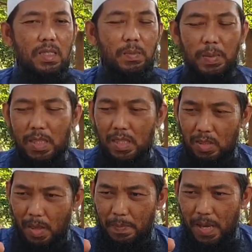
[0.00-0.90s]
tempat
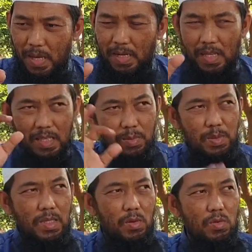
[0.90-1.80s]
tapakannya hanya
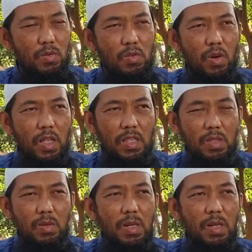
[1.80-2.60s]
sebesar ujung tongkat itu